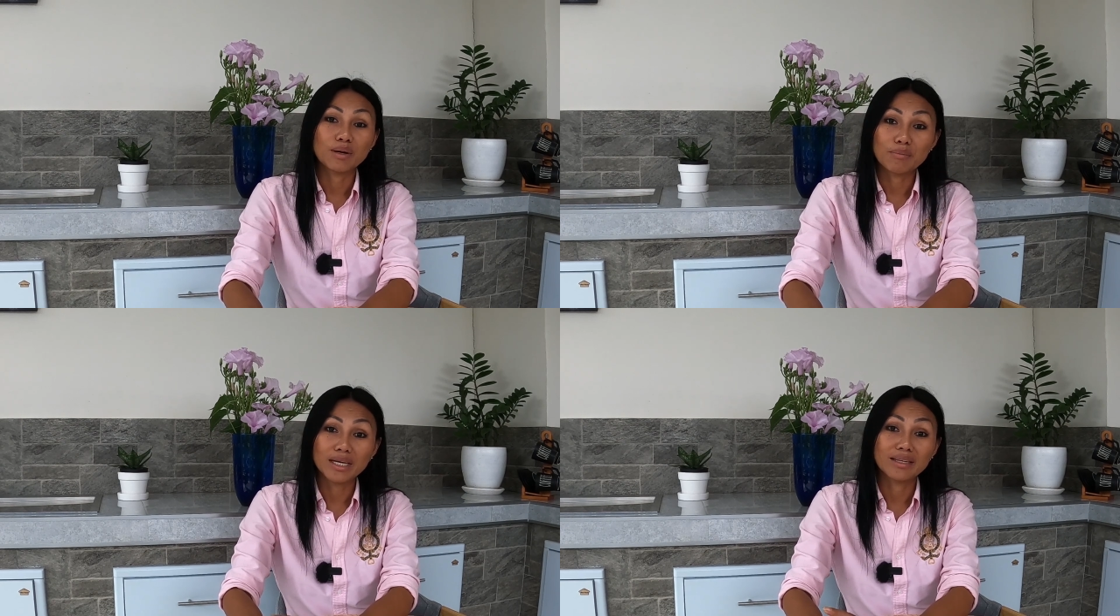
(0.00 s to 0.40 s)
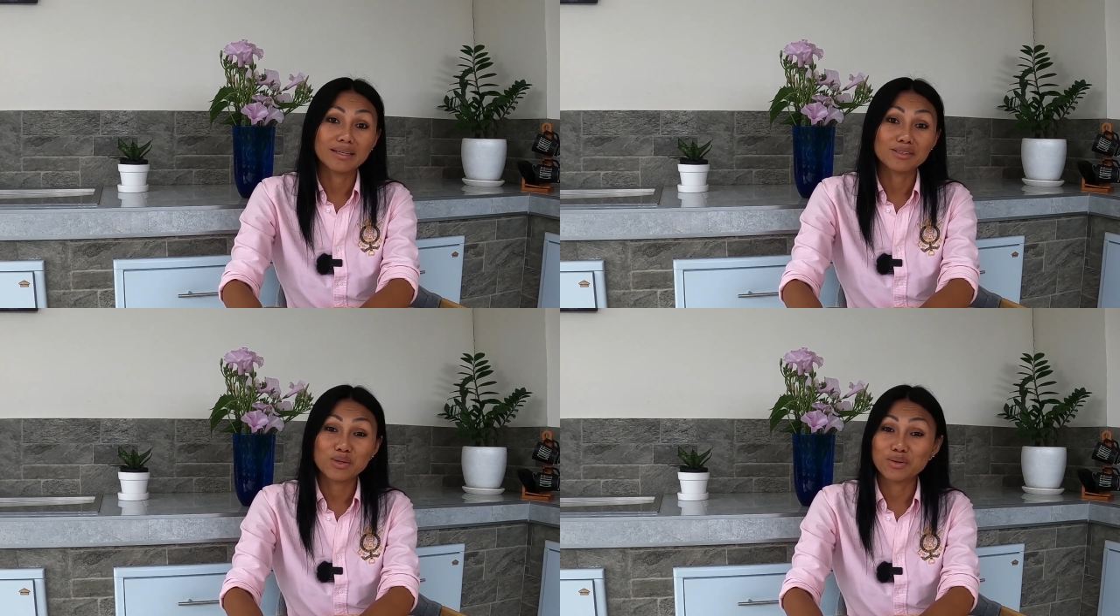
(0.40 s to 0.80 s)
ประมาณ
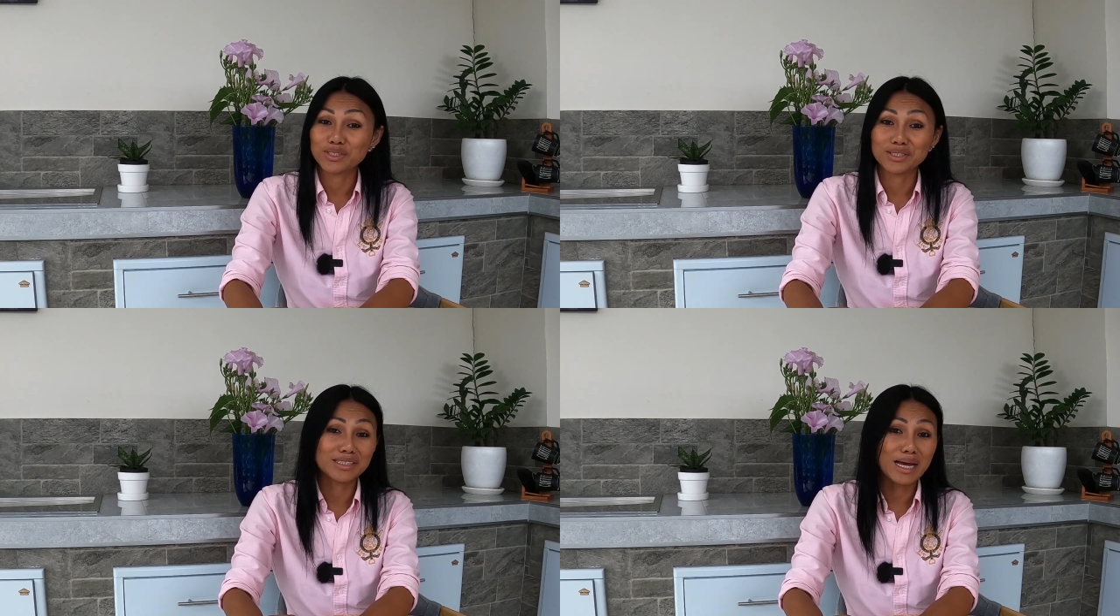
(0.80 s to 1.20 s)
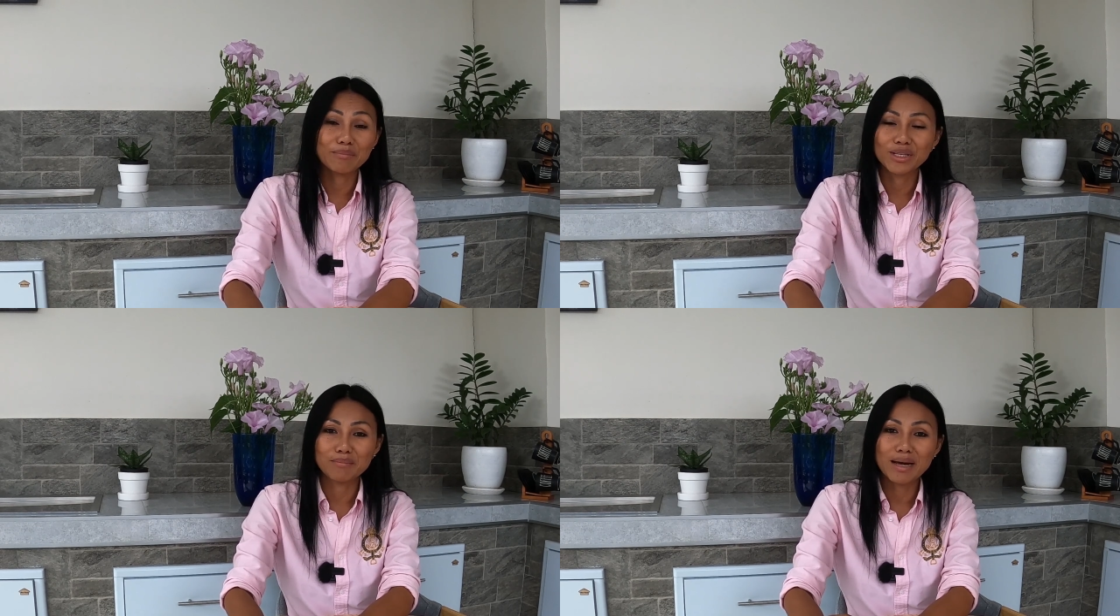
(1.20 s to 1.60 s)
นั้น สองถึงสา
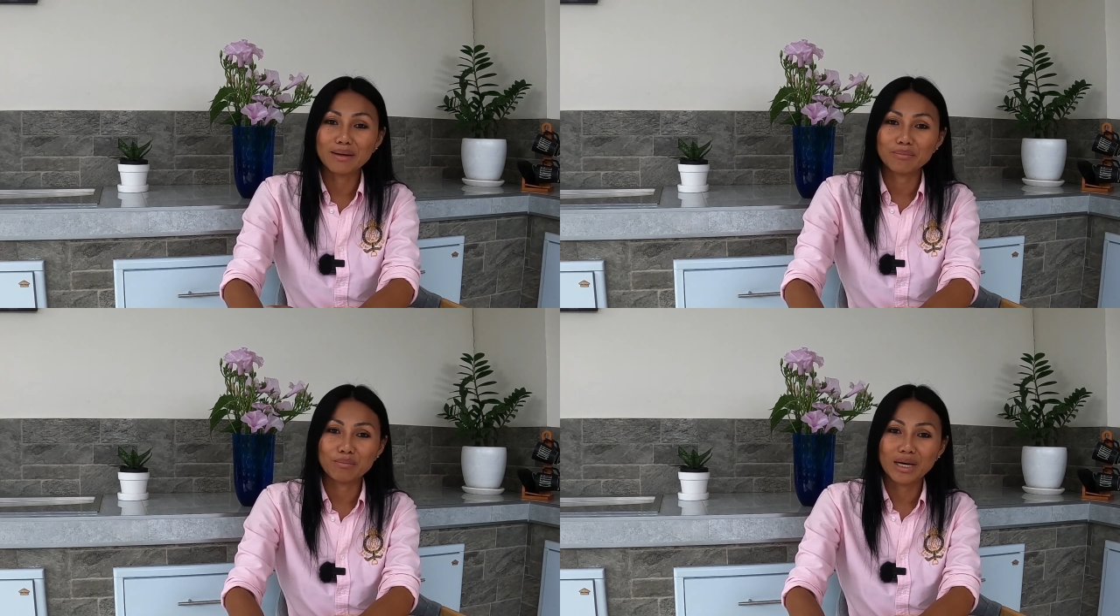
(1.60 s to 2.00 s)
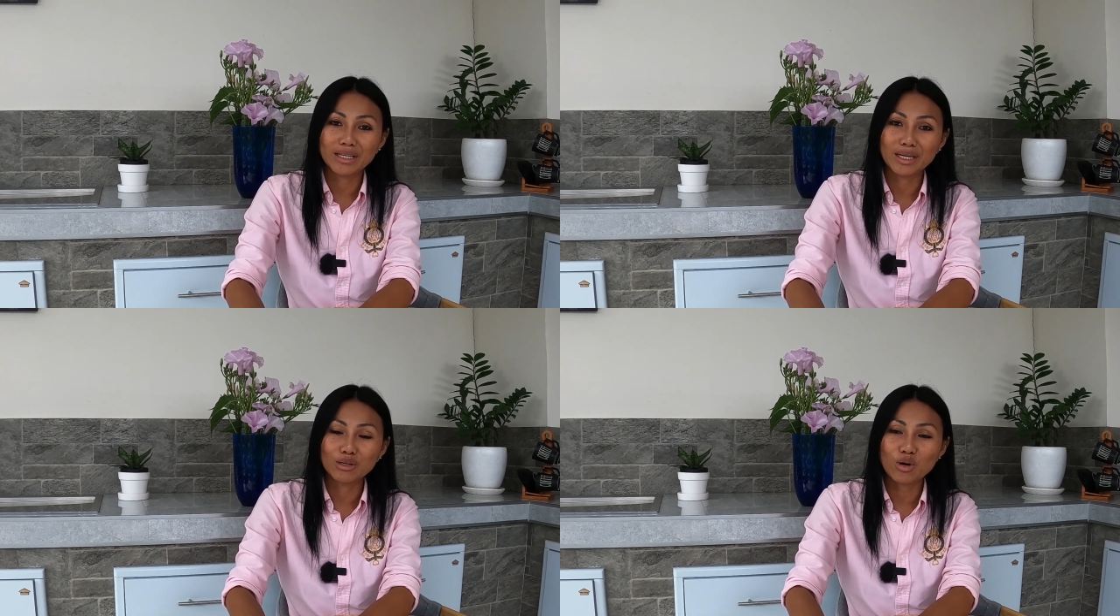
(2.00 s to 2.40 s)
มเดือนบ้างประมา
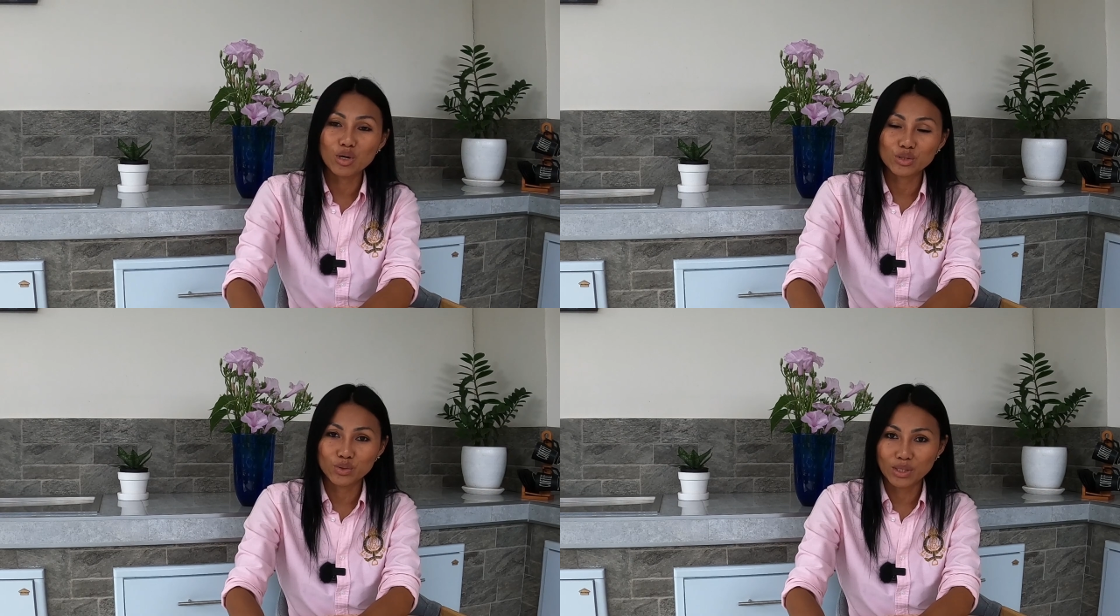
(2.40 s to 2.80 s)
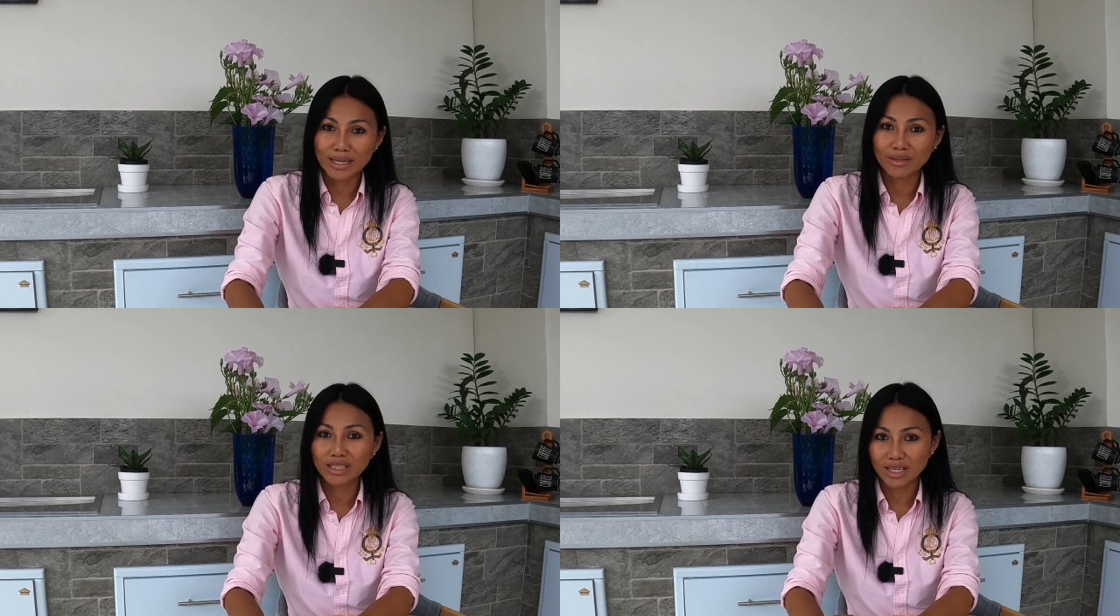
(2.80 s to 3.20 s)
ณนั้นก็สุด
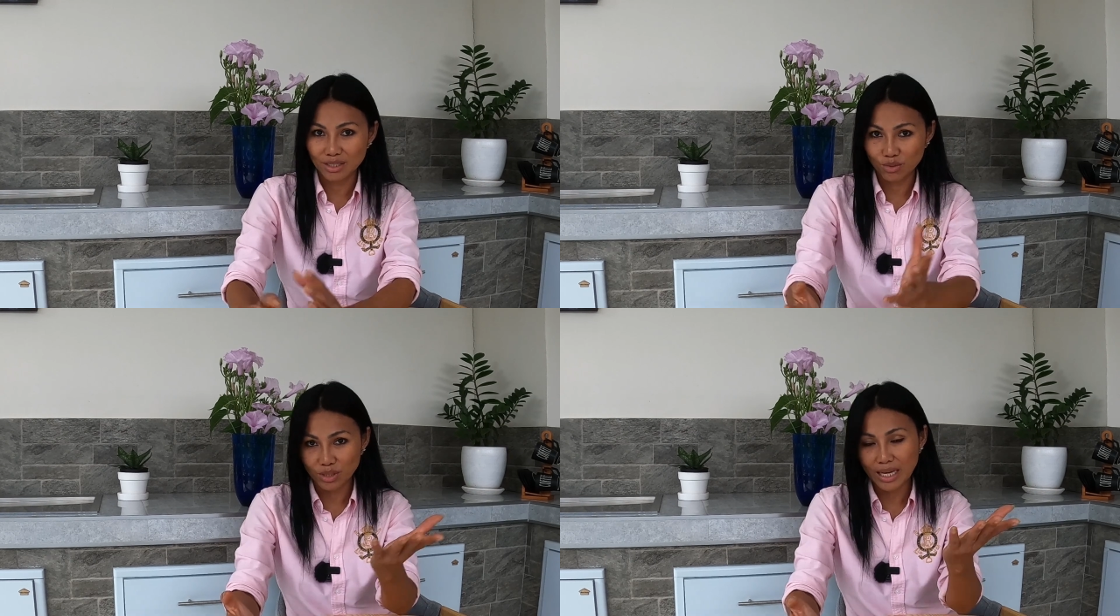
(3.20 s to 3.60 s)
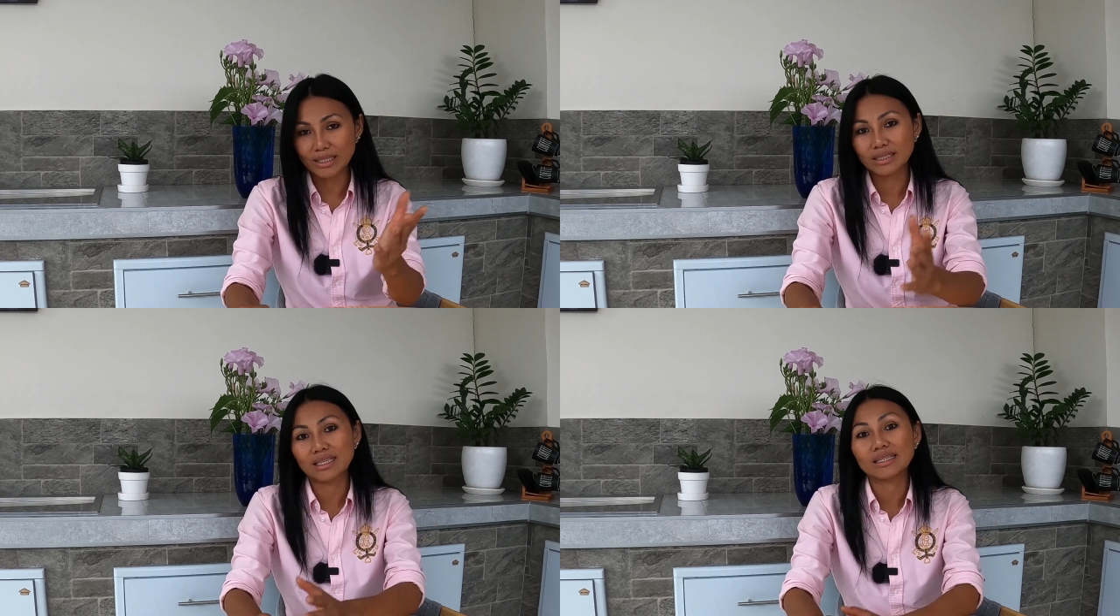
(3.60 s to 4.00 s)
แล้วแต่ทุก
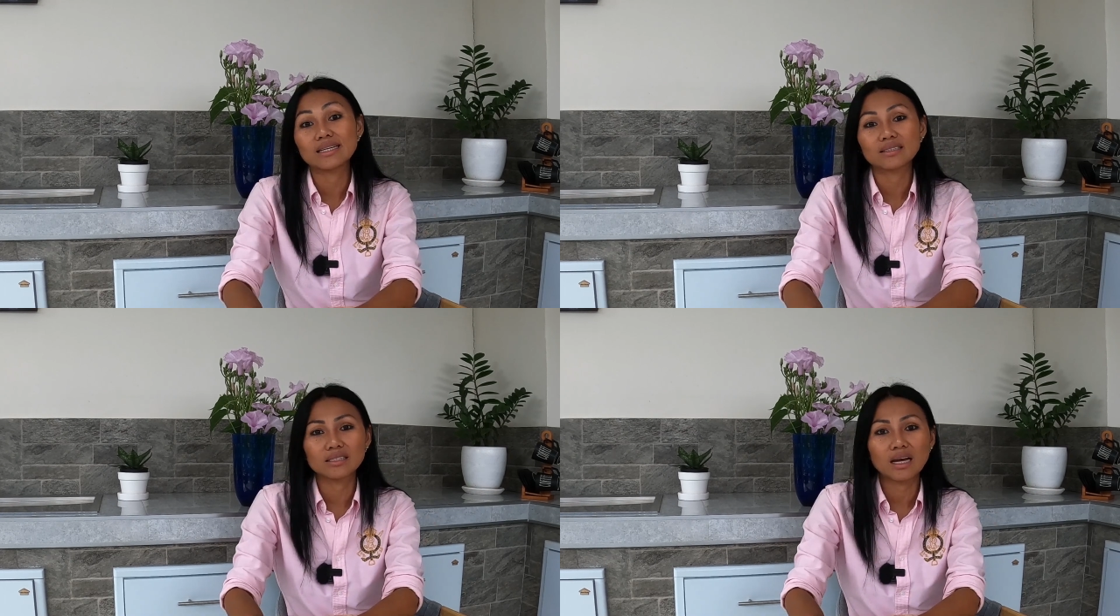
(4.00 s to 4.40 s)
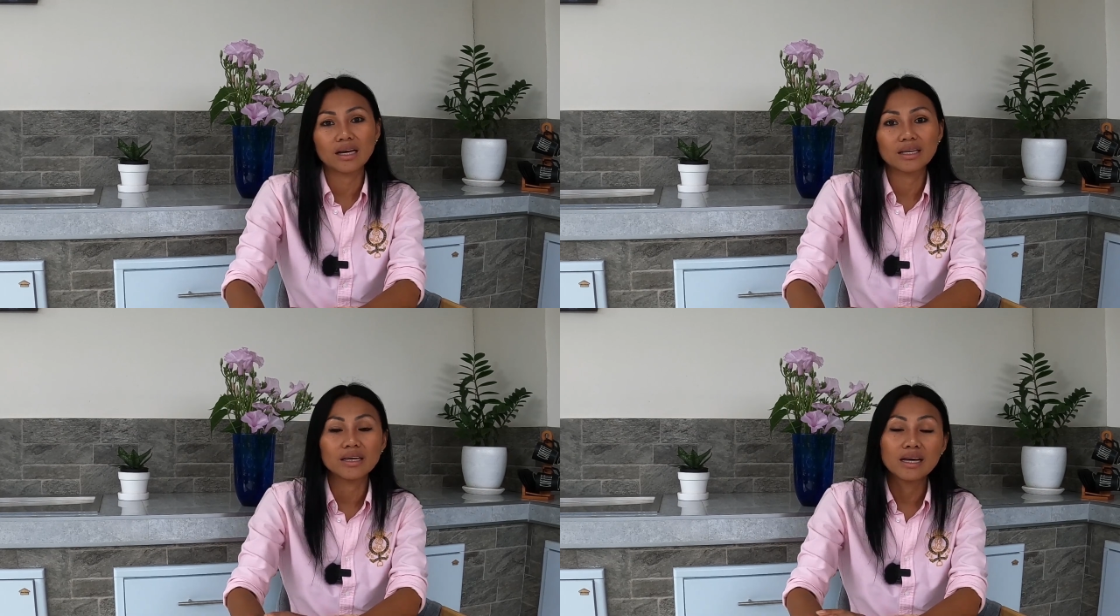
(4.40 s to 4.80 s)
ท่านจะเลือกใช้